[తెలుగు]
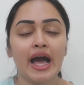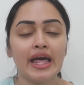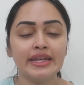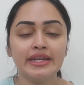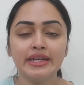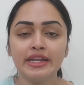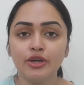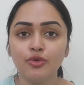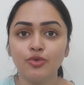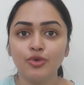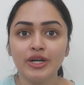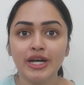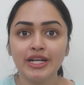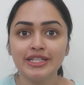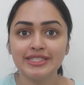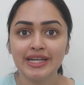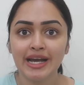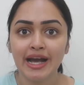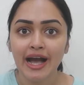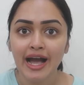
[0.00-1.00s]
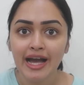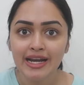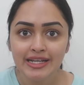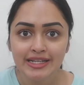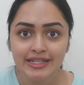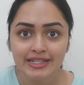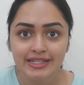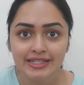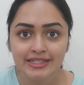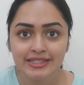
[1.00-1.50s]
అన్నీ కూడా
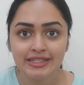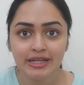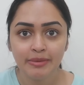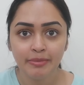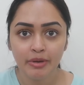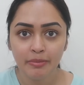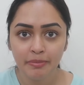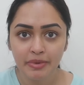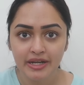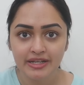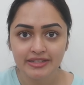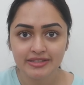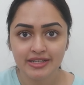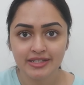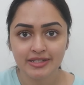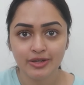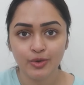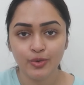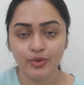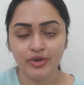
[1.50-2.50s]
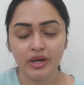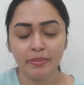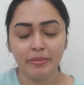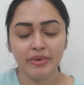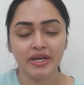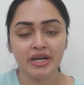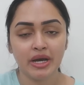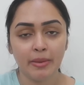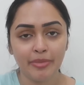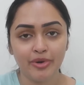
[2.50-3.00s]
చాలా రీజనబుల్ ప్రైజెస్లో ఉన్న
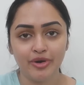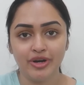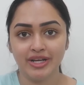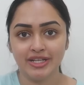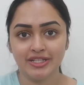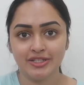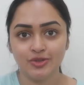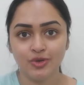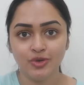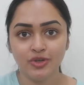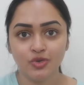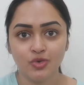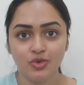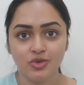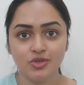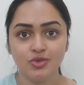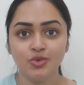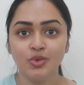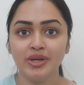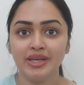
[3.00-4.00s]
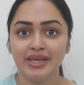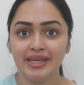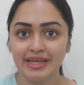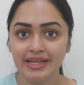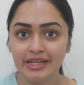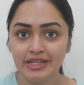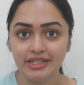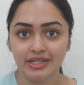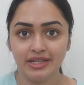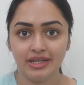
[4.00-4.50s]
మేకప్ ప్రొడక్ట్స్తో ఈరోజు ఈ